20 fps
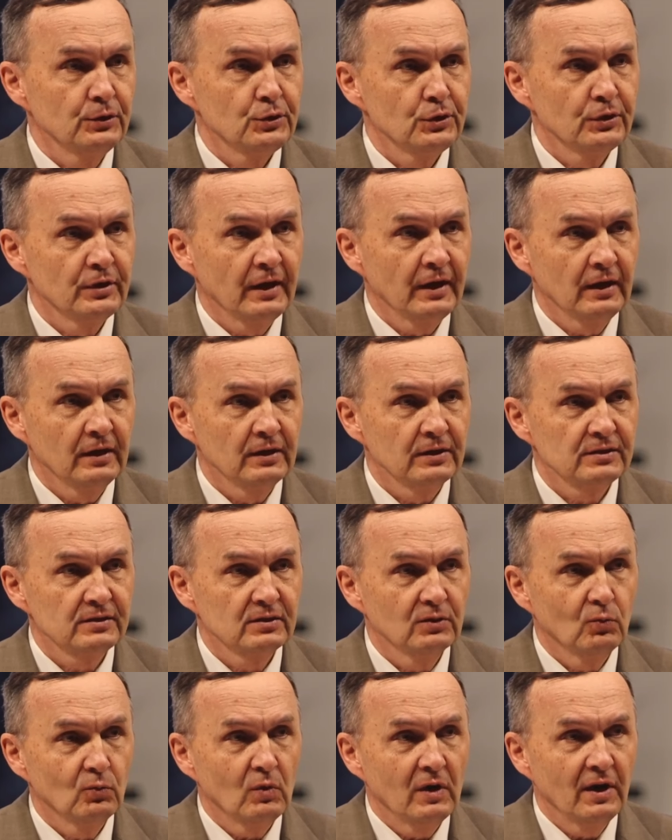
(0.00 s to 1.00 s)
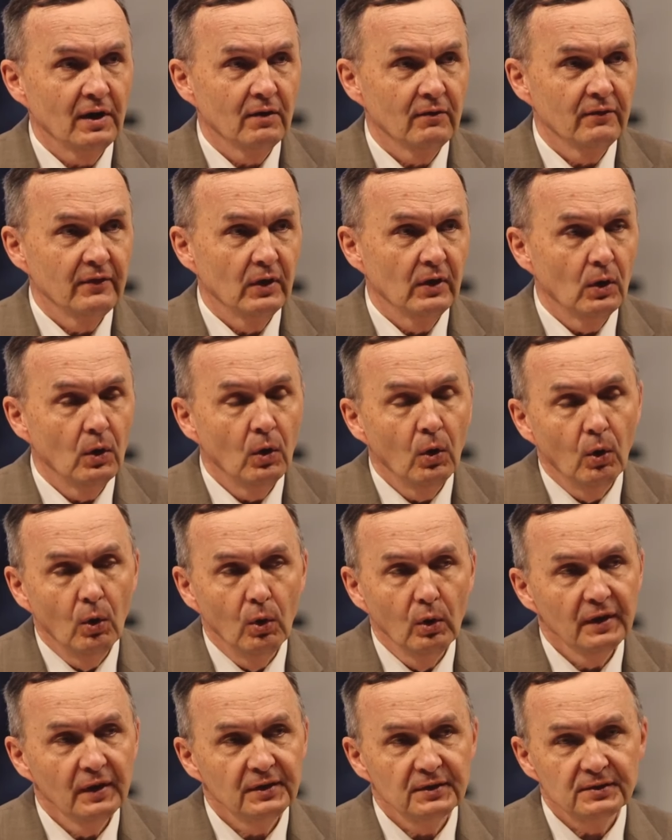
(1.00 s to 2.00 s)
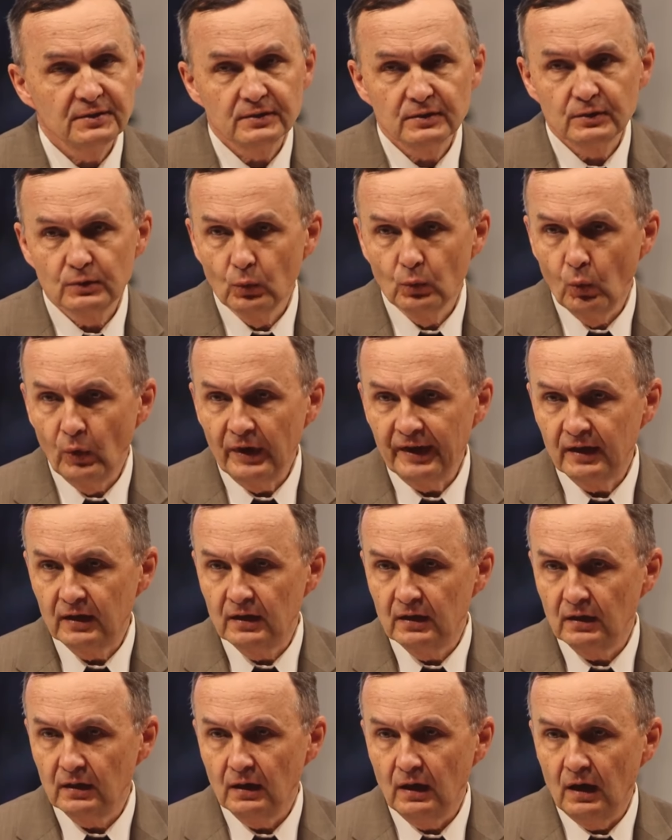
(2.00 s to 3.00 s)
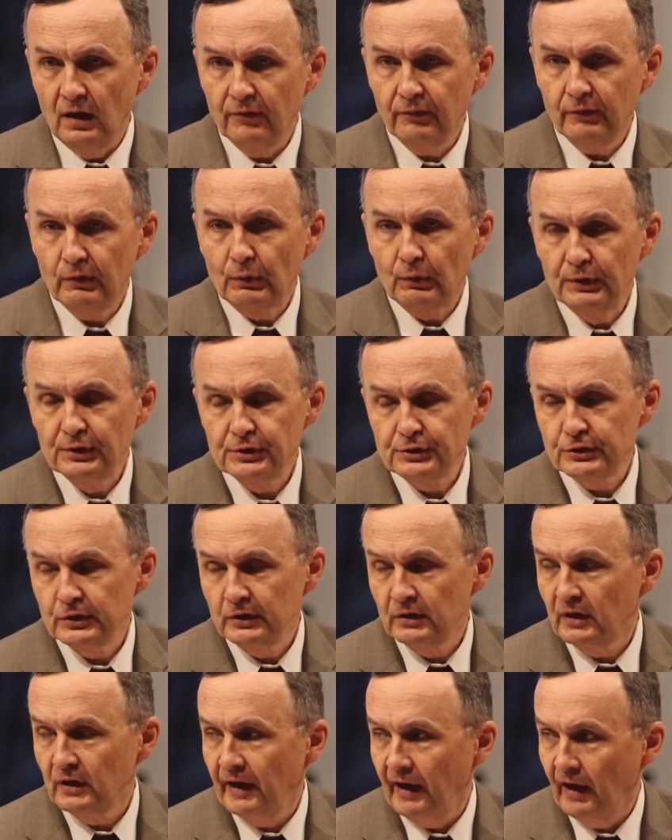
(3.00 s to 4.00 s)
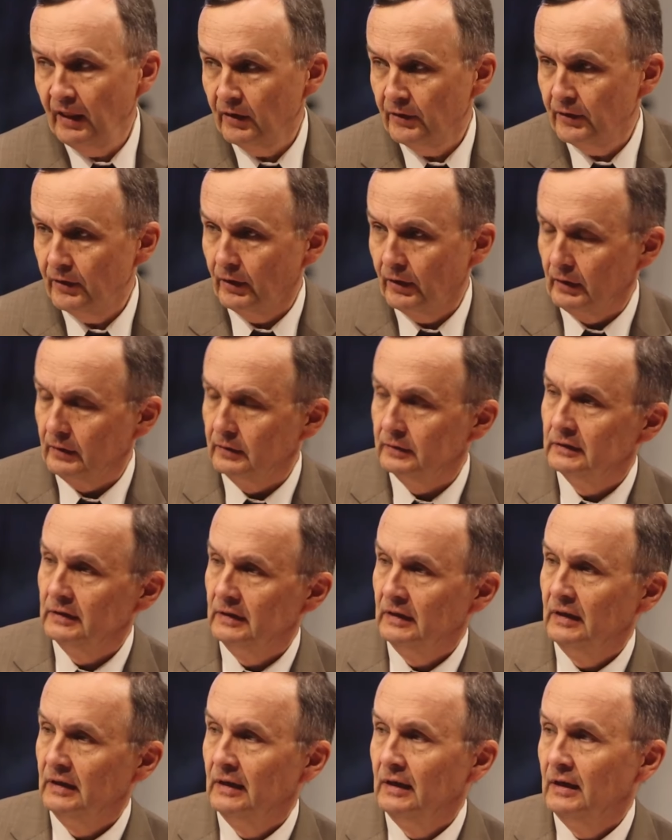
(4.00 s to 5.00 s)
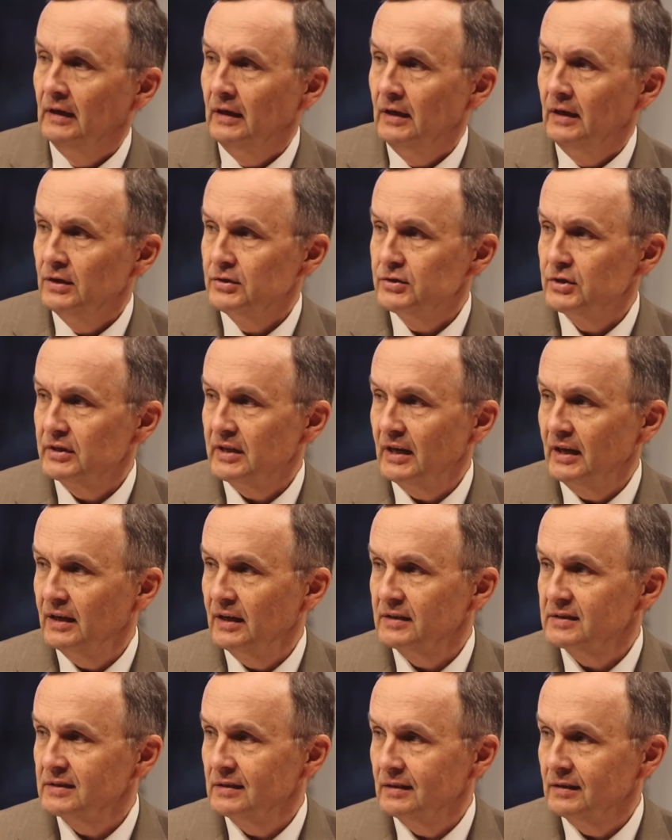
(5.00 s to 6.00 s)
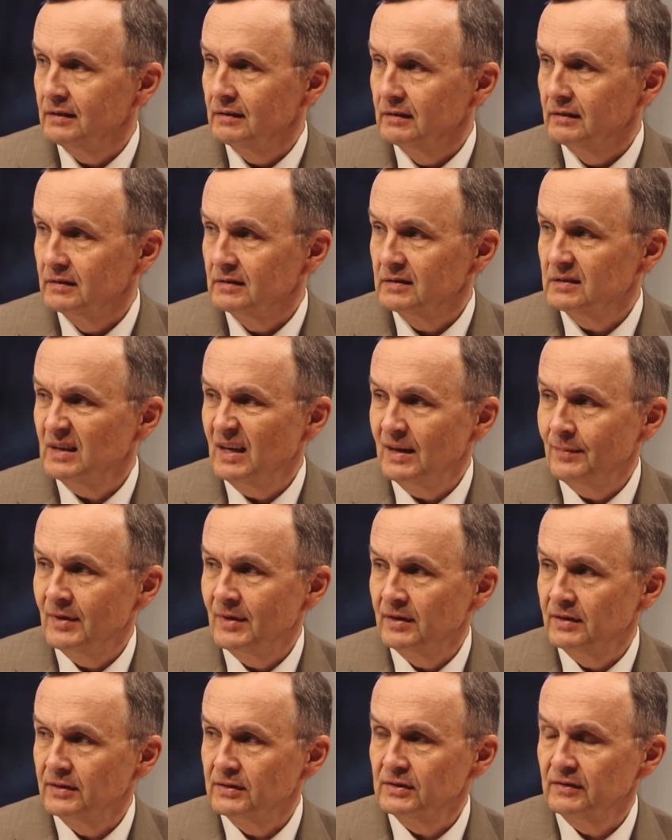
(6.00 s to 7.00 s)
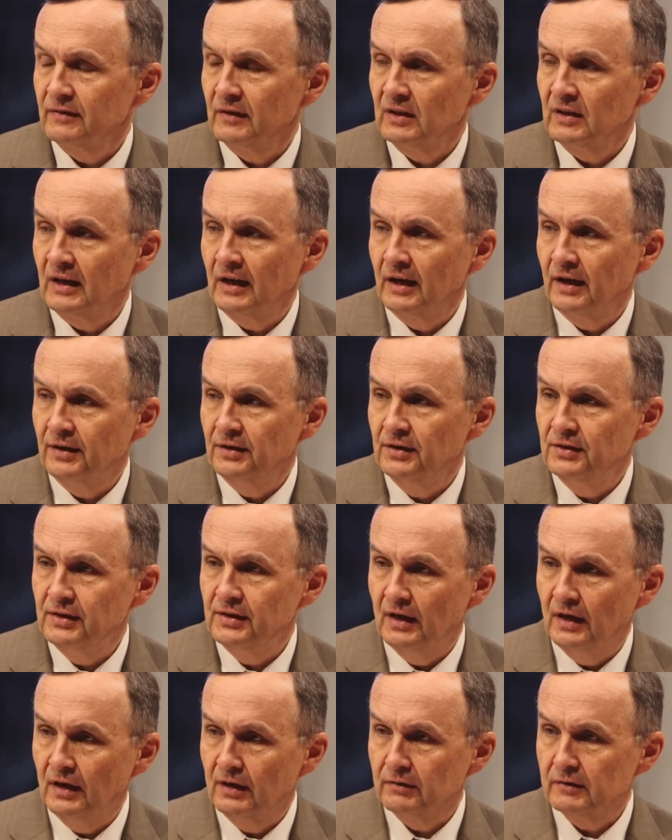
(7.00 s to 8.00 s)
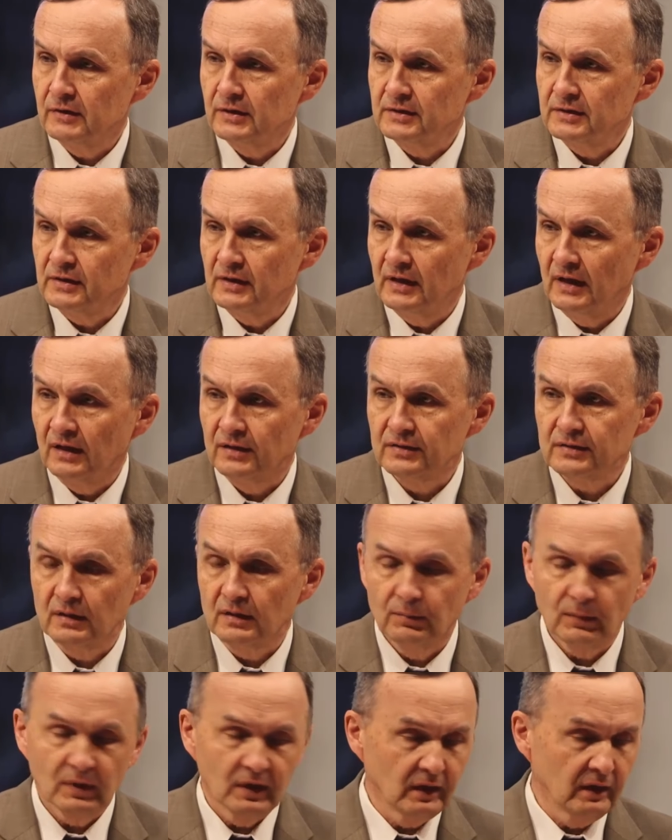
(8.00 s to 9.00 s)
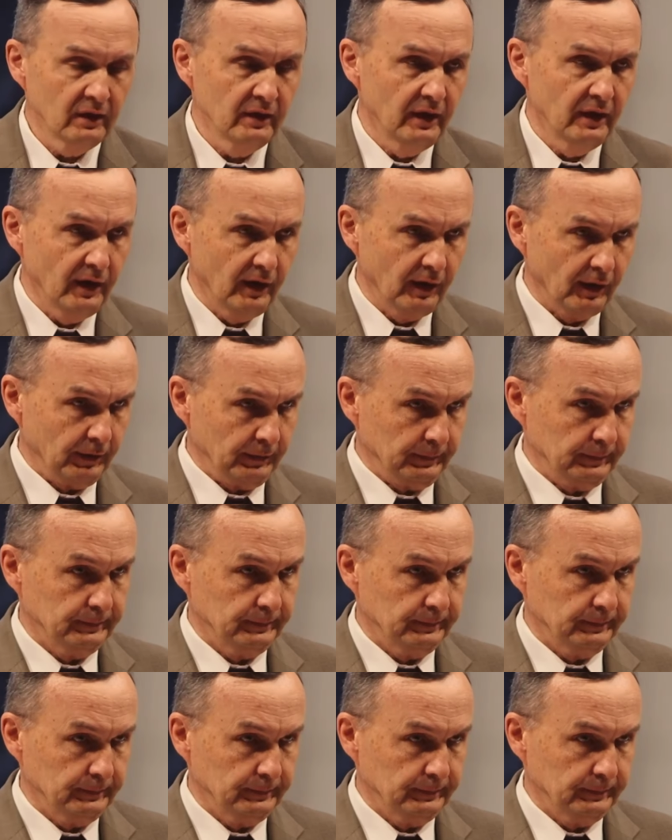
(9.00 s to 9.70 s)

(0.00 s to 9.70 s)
считается one of the holiest week of Christian calendar. Считается самая святая неделя в христианском календаре.